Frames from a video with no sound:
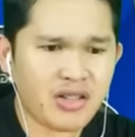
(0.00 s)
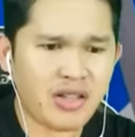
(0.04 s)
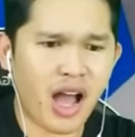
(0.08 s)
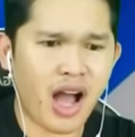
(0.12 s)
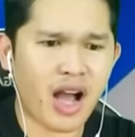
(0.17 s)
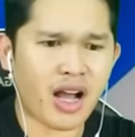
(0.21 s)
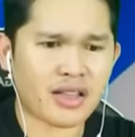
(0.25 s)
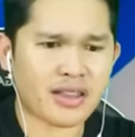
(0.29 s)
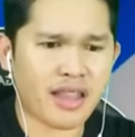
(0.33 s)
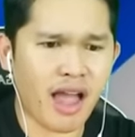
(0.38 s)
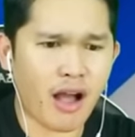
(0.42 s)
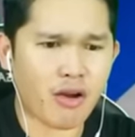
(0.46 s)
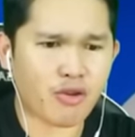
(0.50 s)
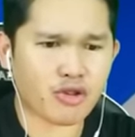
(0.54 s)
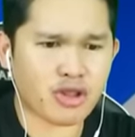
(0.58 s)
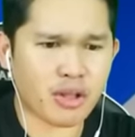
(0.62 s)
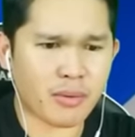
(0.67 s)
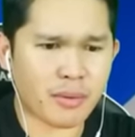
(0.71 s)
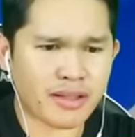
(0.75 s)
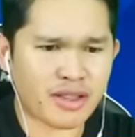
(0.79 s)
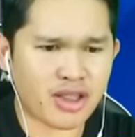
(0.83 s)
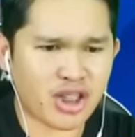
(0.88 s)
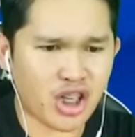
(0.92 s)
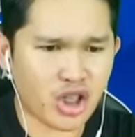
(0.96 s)
Nakakatakot
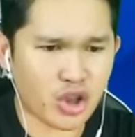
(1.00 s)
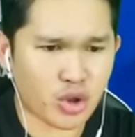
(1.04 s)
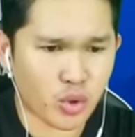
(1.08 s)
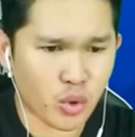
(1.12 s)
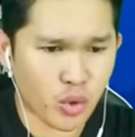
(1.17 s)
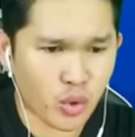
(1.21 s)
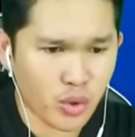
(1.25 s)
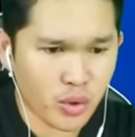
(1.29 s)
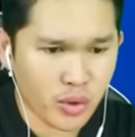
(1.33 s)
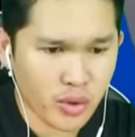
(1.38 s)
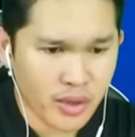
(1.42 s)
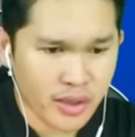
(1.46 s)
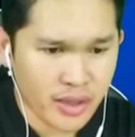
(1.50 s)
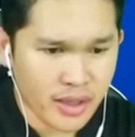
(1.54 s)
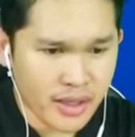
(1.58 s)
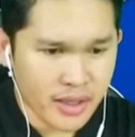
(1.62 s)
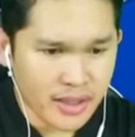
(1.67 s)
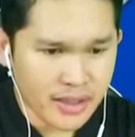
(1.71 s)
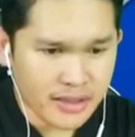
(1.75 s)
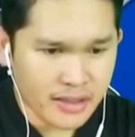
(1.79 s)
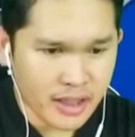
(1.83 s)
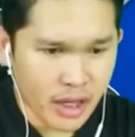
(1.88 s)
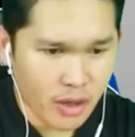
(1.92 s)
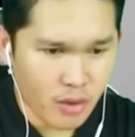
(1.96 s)
naman dito.
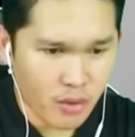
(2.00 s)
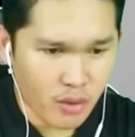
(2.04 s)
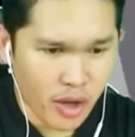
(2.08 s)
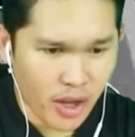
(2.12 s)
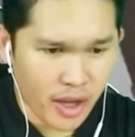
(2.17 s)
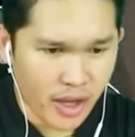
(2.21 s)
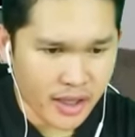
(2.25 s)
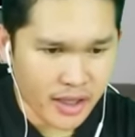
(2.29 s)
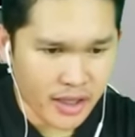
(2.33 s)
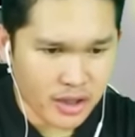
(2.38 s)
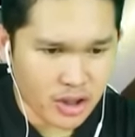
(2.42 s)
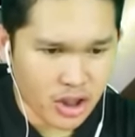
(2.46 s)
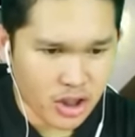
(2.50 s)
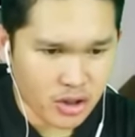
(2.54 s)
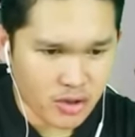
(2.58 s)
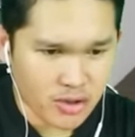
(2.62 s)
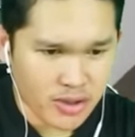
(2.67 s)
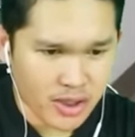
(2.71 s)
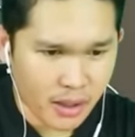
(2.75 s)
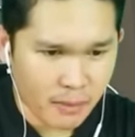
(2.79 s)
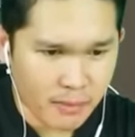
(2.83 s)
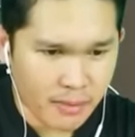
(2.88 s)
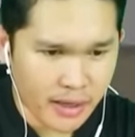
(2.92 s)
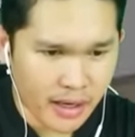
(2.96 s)
Teka nga kaya dito
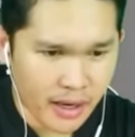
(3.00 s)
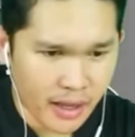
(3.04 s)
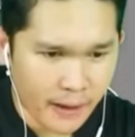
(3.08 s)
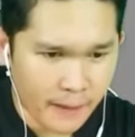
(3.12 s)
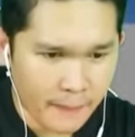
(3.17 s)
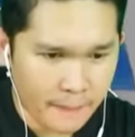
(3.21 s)
sa kabila.